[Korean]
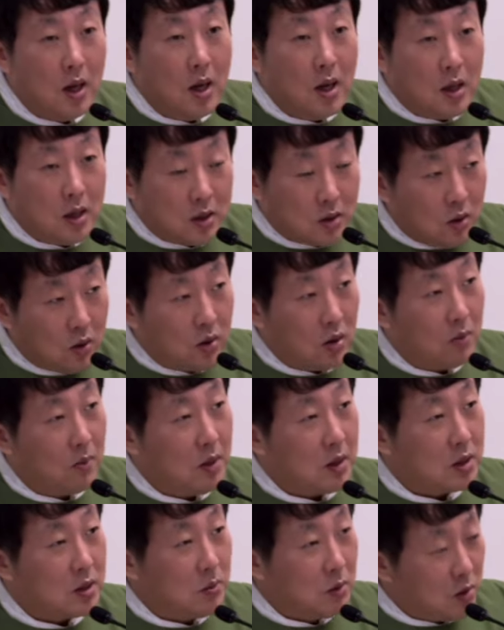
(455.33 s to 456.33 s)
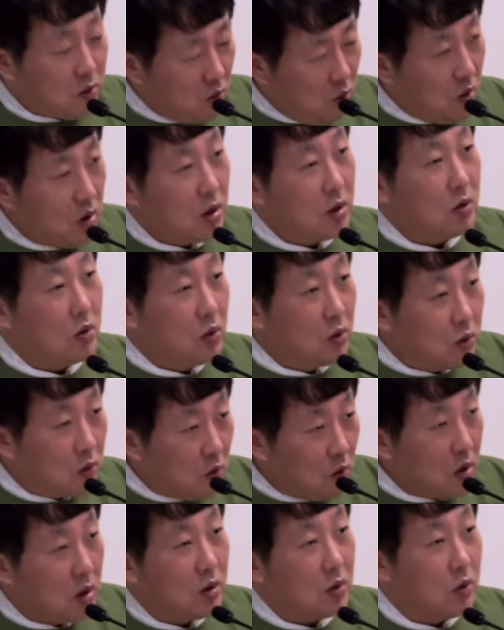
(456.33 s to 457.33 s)
성경 말씀을 또 읽고 또
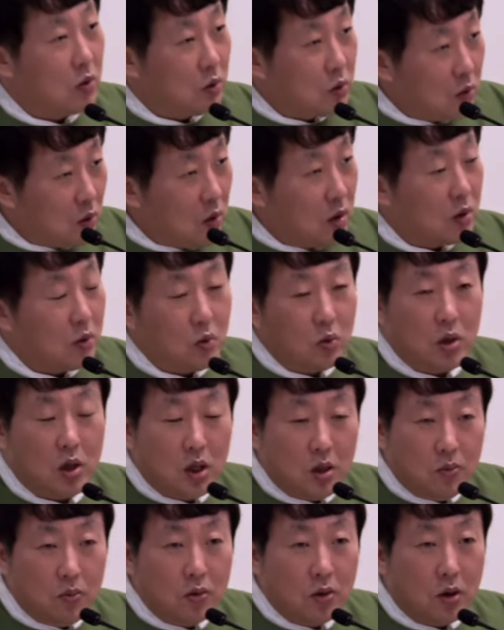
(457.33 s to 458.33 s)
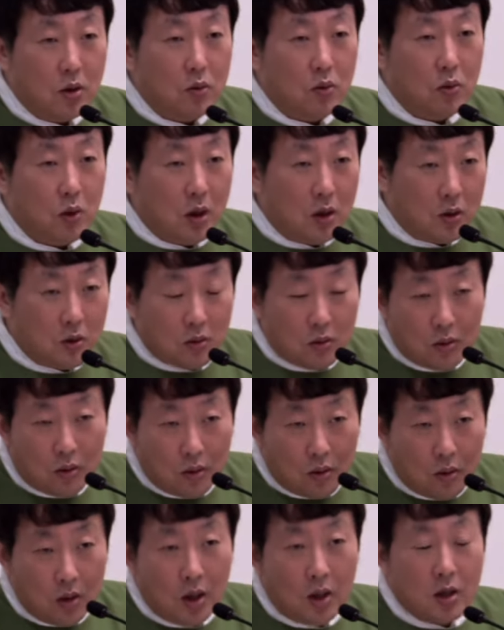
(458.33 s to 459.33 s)
읽고 또 읽고 히브리어로
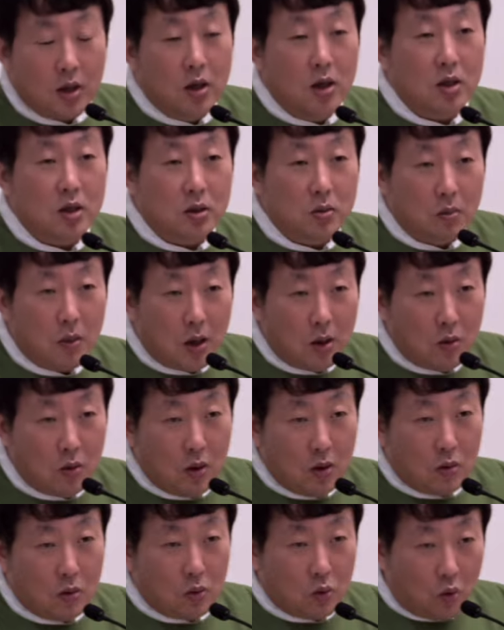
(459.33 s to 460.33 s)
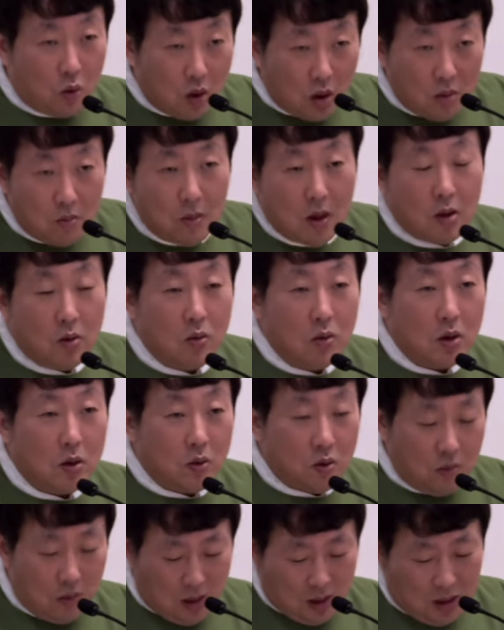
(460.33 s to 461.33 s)
읽고 그리스말로 읽고 독일말로 읽고
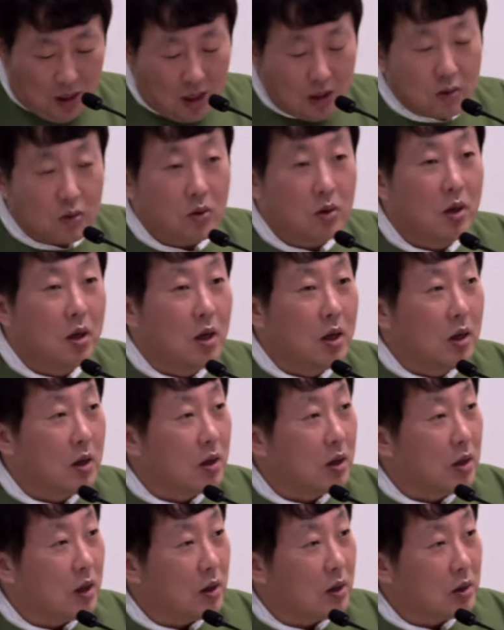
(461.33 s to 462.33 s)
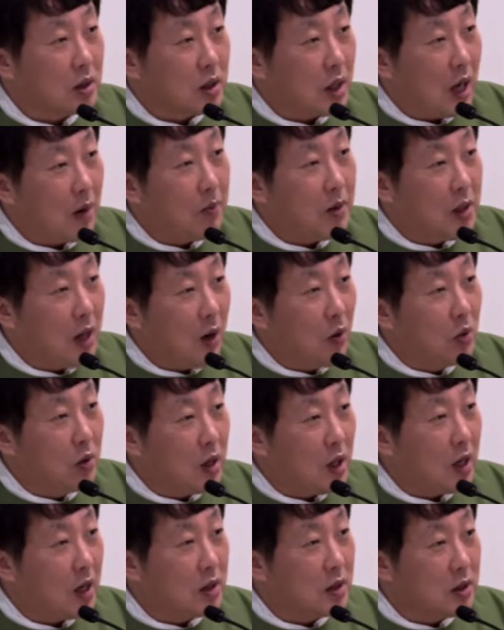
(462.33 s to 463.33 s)
막 계속 그냥 답이 나올
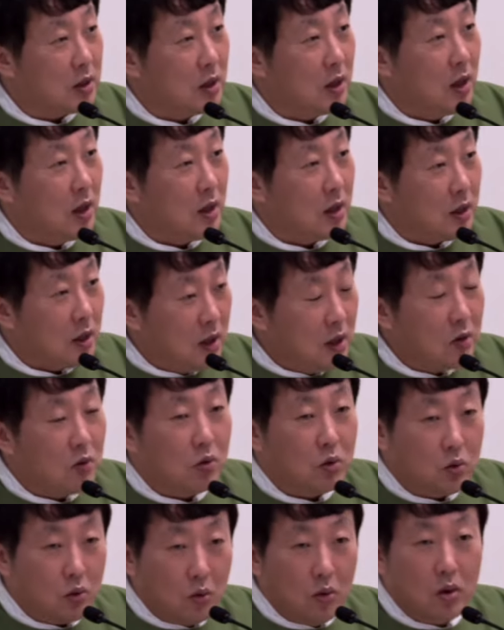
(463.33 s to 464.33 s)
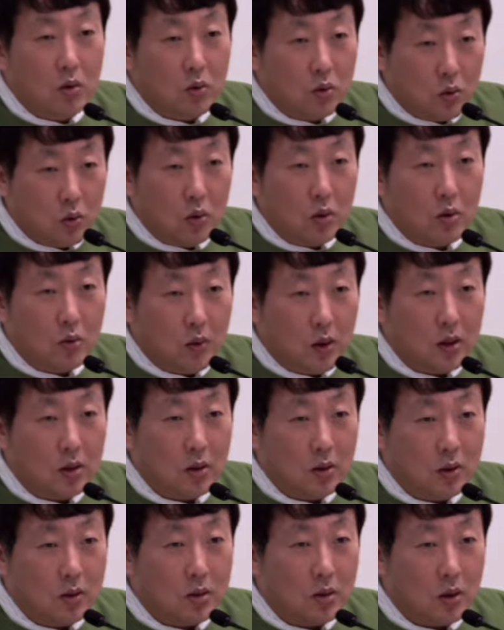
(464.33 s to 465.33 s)
때까지 읽고 또 읽고 또 읽고 했던
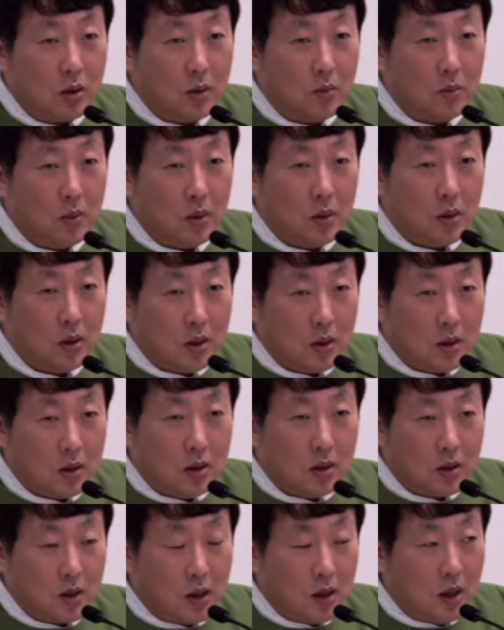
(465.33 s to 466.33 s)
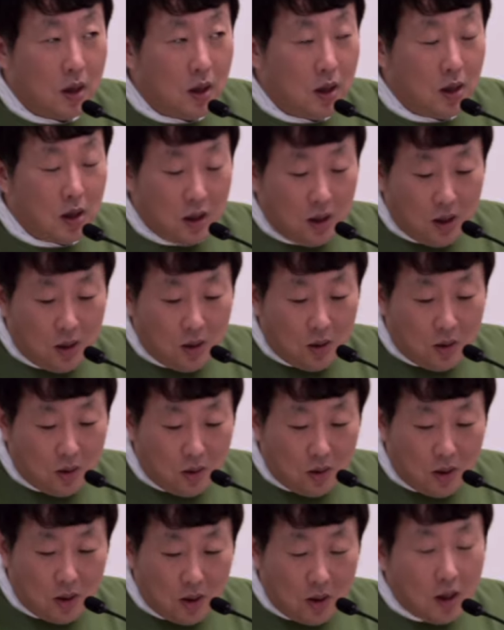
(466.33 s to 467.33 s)
것처럼 그렇게
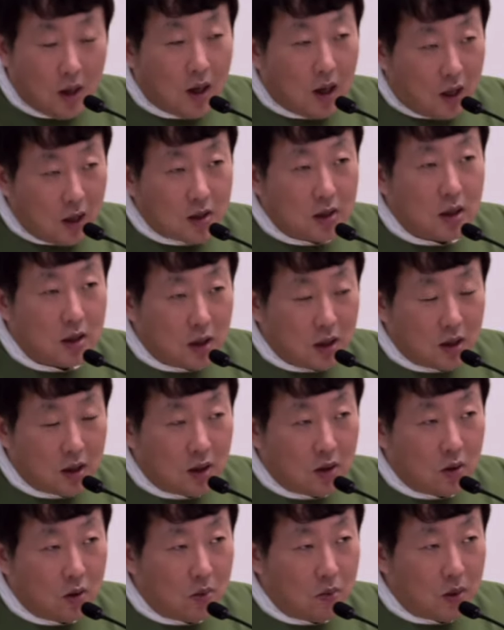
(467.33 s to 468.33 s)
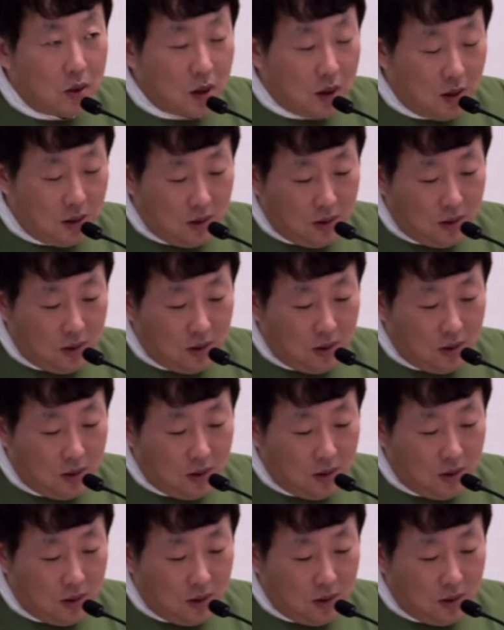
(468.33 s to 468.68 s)
어, 하셔야 된다는 겁니다.